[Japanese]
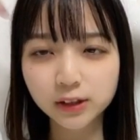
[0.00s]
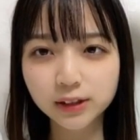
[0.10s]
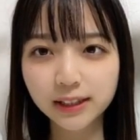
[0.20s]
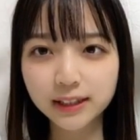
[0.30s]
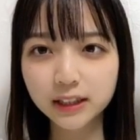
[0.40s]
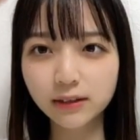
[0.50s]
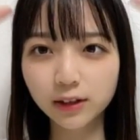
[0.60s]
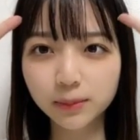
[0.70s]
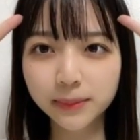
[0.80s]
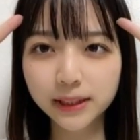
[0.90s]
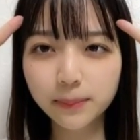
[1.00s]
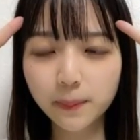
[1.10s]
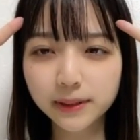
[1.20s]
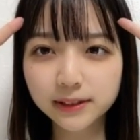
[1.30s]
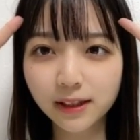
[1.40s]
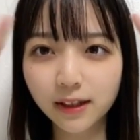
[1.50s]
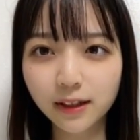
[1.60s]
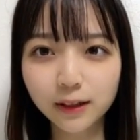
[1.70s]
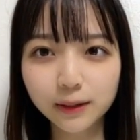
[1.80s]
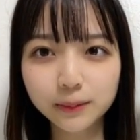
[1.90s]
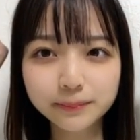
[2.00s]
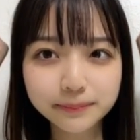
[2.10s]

そして1位はくまねパパさん